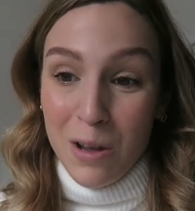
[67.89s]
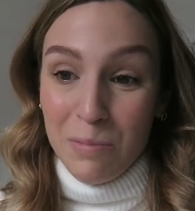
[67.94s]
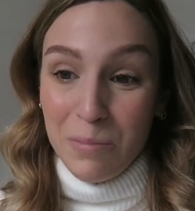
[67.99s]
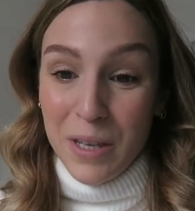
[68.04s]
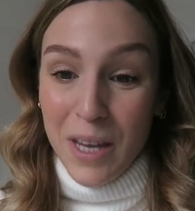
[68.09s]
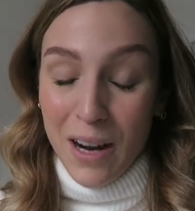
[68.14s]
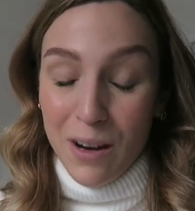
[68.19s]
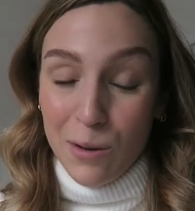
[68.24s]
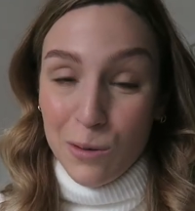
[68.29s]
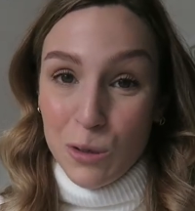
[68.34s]

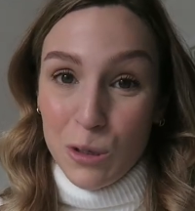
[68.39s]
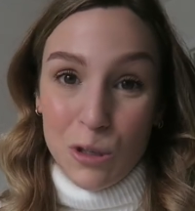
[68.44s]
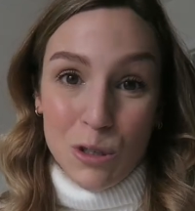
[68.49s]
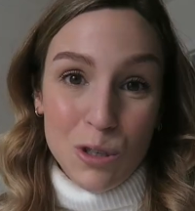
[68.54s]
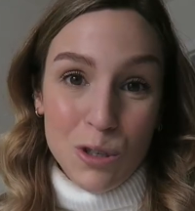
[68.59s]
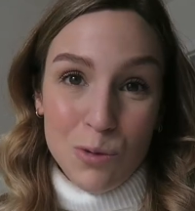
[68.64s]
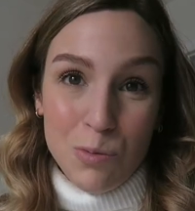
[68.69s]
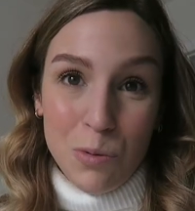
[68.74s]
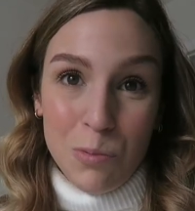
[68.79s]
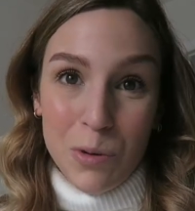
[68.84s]
Puis à cause de
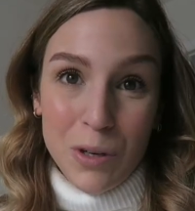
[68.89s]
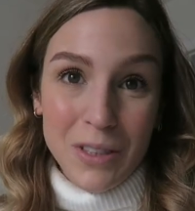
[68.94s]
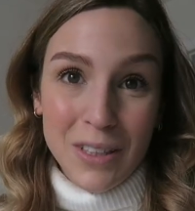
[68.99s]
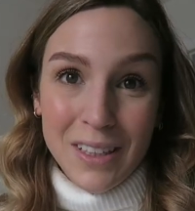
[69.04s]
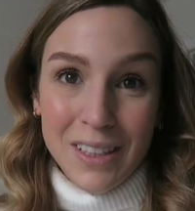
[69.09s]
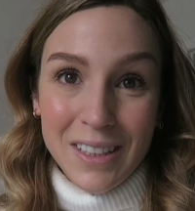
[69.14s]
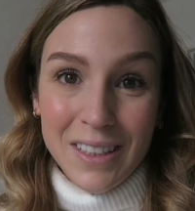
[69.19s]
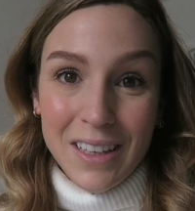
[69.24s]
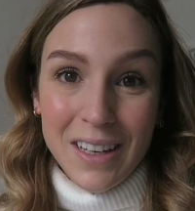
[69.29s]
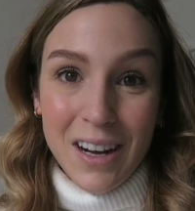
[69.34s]
ça, je peux pas y
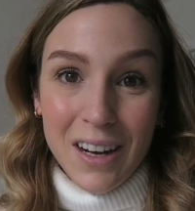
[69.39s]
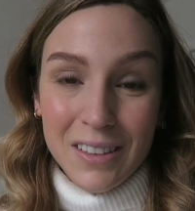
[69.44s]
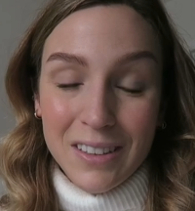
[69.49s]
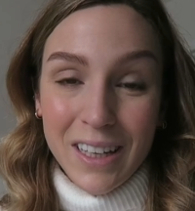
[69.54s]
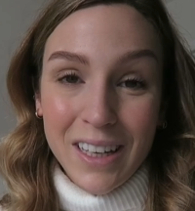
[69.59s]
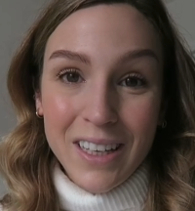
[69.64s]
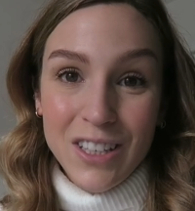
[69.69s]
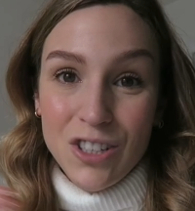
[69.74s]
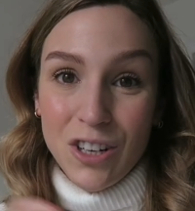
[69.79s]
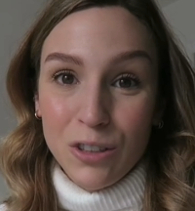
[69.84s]
donner des
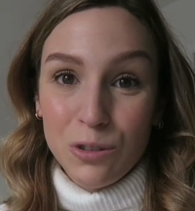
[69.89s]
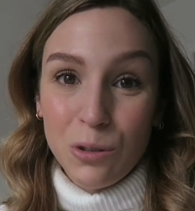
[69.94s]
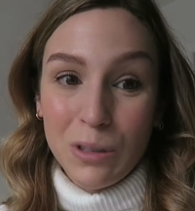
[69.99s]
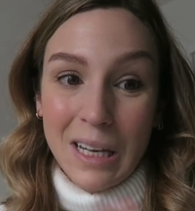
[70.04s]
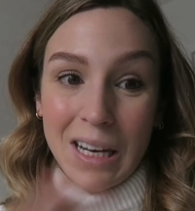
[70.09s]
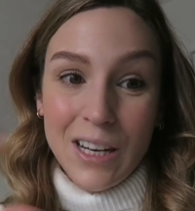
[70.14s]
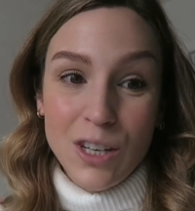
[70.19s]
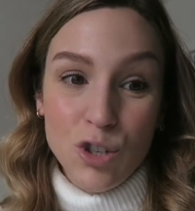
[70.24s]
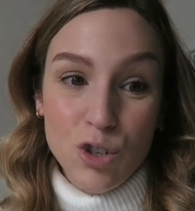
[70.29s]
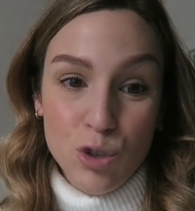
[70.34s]
gâteries, genre
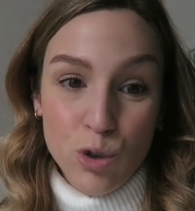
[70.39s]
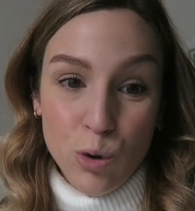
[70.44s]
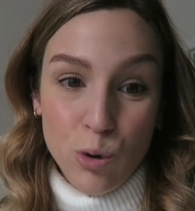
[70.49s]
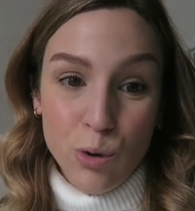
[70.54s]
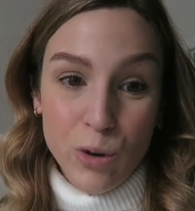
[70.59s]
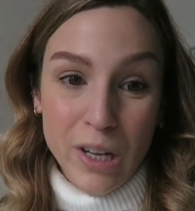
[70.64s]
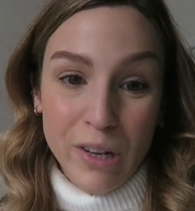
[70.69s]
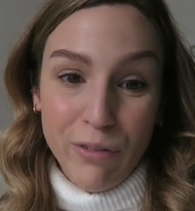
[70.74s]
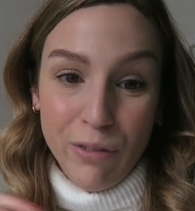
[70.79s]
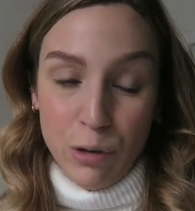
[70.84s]
tous les
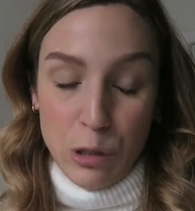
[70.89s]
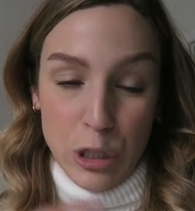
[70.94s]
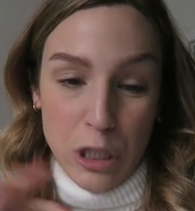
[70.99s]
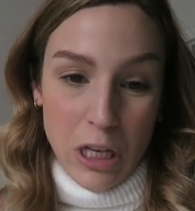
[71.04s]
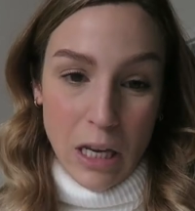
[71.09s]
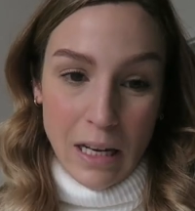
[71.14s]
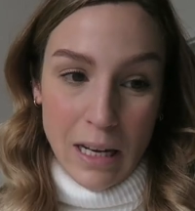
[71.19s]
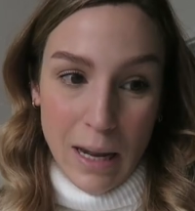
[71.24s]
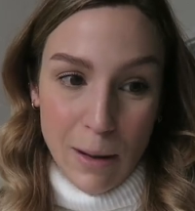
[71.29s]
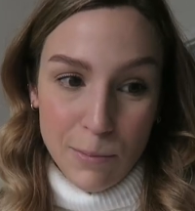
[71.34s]
jeux qui
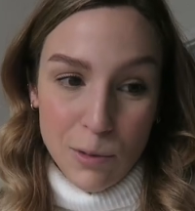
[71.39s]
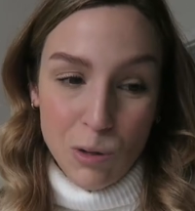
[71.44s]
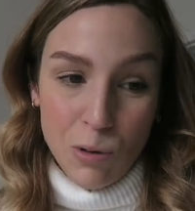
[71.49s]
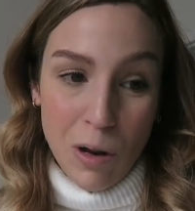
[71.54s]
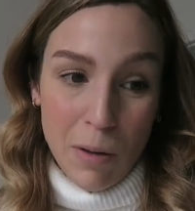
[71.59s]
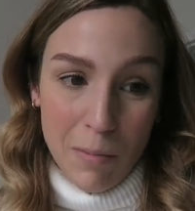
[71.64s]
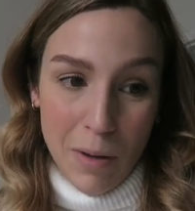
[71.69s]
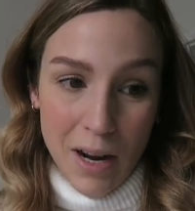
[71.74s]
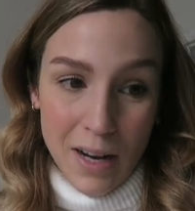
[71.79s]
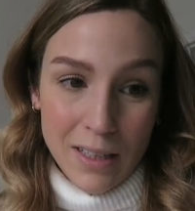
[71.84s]
fonctionnaient
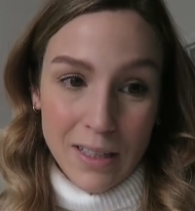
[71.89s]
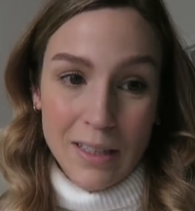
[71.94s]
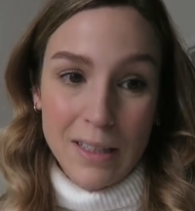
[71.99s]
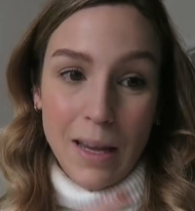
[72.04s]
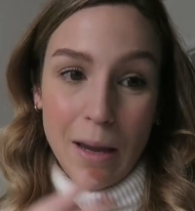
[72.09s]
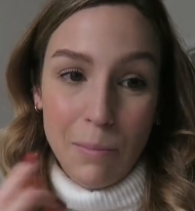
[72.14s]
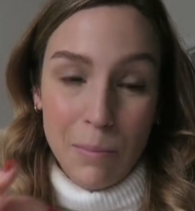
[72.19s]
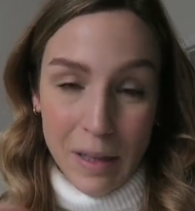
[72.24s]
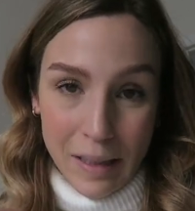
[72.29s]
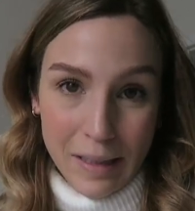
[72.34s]
habituellement,
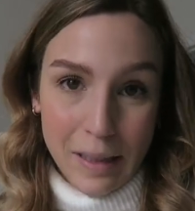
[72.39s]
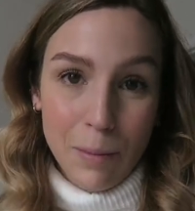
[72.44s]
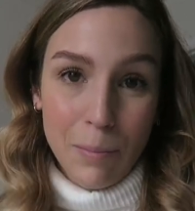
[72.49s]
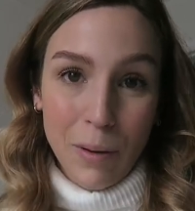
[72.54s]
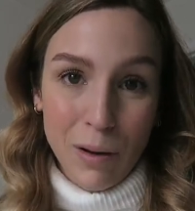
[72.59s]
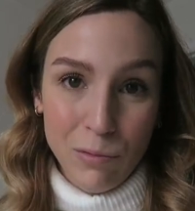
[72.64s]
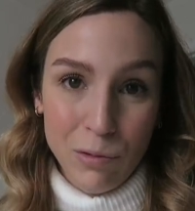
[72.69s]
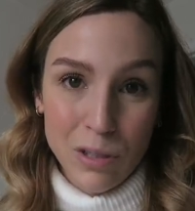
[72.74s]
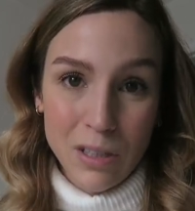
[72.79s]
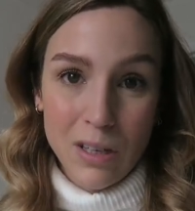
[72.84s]
qui impliquaient
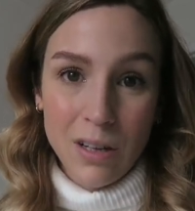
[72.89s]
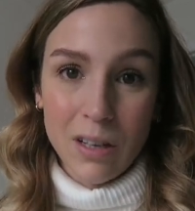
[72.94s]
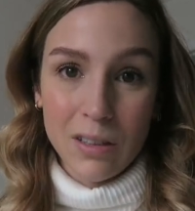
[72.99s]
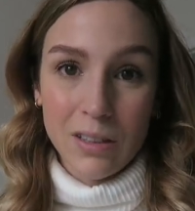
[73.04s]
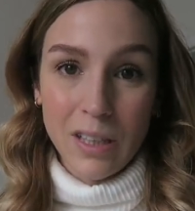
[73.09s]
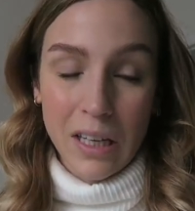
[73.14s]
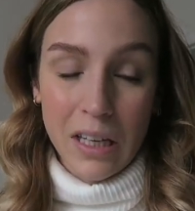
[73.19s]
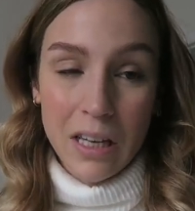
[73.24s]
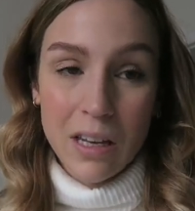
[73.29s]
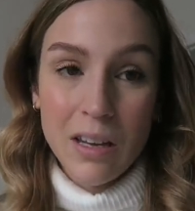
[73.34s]
parfois des
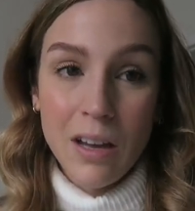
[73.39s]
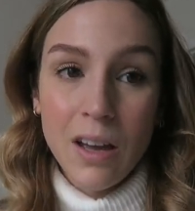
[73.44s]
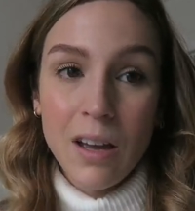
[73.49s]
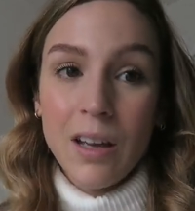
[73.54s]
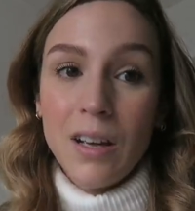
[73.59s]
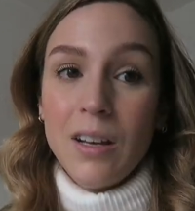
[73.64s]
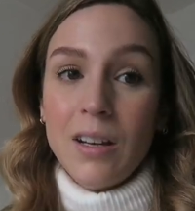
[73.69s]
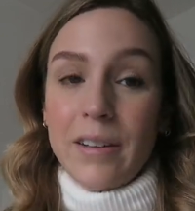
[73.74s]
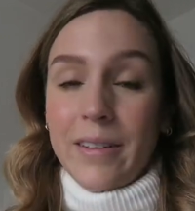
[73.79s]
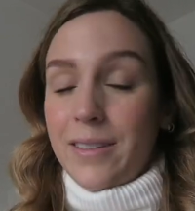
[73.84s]
gâteries
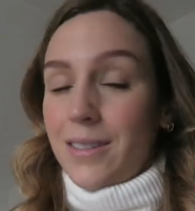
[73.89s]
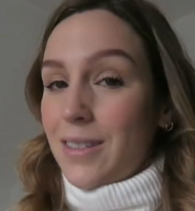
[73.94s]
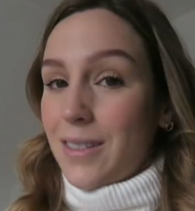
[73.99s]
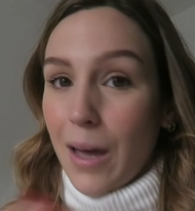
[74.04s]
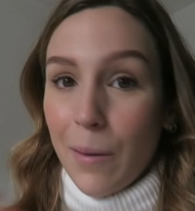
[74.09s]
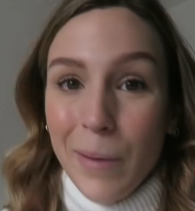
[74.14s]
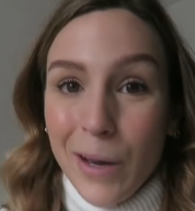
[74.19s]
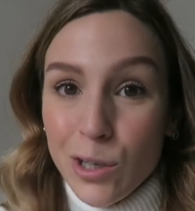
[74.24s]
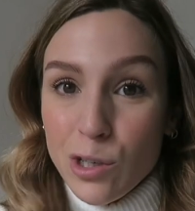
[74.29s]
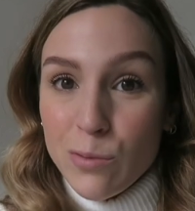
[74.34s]

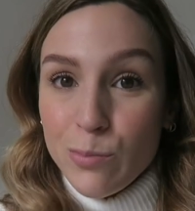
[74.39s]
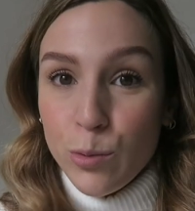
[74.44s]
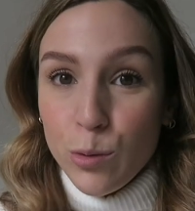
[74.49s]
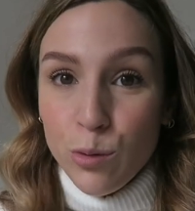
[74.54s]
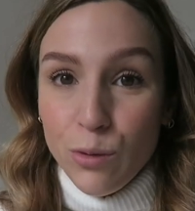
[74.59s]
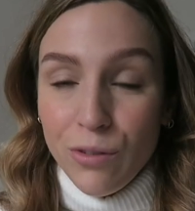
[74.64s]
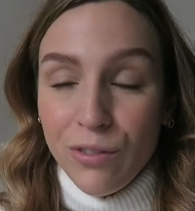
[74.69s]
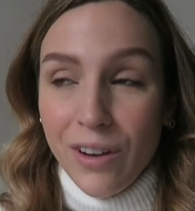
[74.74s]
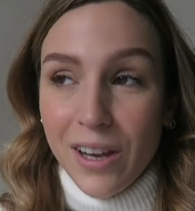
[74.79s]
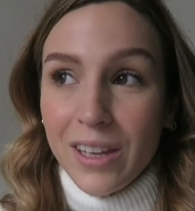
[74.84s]
ça marche
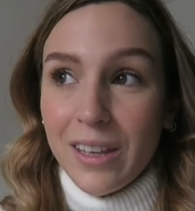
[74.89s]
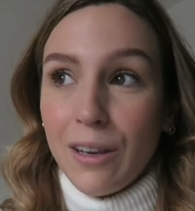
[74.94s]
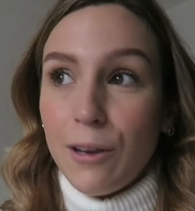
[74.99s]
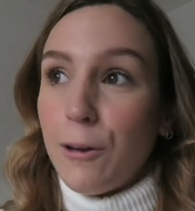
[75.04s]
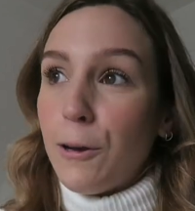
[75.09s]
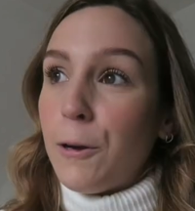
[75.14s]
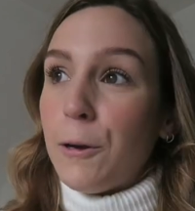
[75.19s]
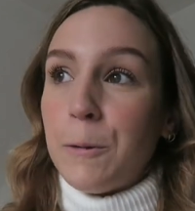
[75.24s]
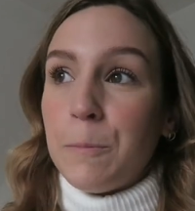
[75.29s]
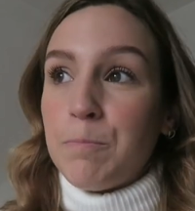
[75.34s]
plus. Fait que
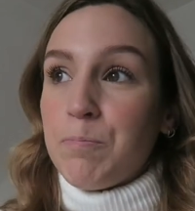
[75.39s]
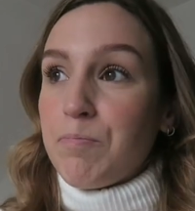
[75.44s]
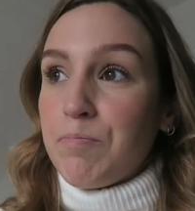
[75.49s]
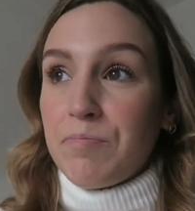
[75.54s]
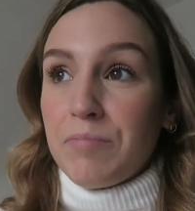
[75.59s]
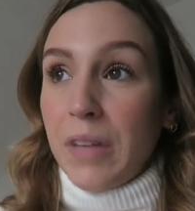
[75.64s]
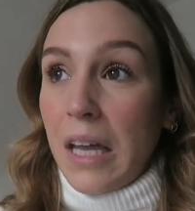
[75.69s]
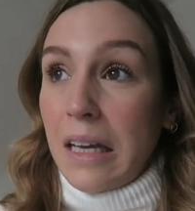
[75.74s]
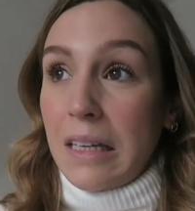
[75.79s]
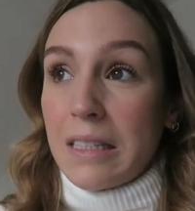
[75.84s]

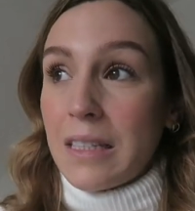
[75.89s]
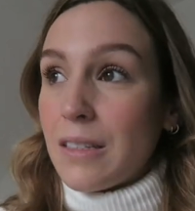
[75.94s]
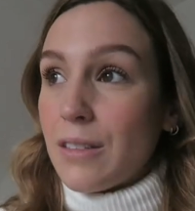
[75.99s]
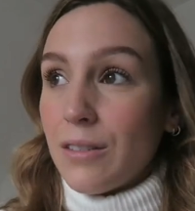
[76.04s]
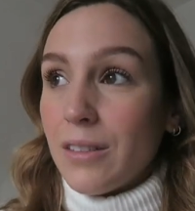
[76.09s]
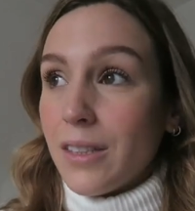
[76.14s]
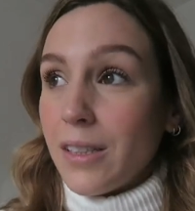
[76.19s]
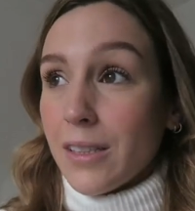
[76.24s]
euh, c'est ça.